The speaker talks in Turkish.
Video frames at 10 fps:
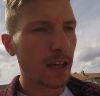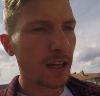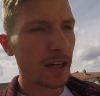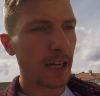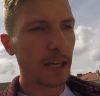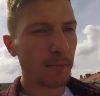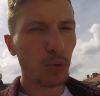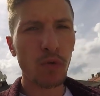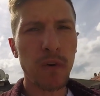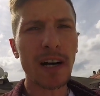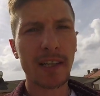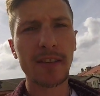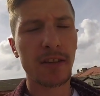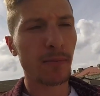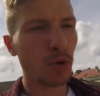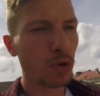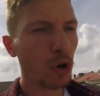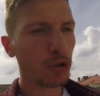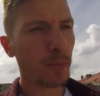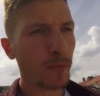e, bunu fark ettim, bunu
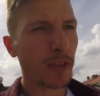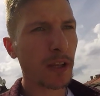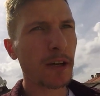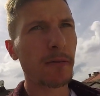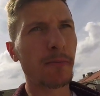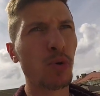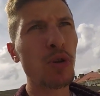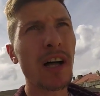gördüm. Bunun